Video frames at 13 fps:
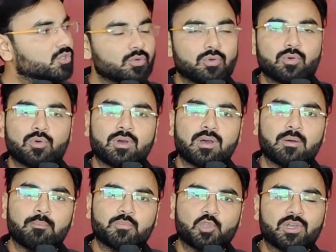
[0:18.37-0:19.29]
जो
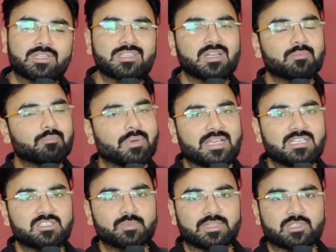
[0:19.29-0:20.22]
दो
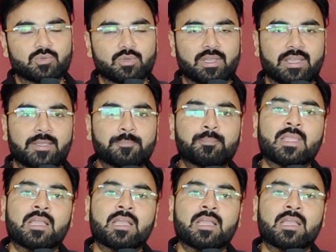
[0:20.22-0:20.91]
में जो है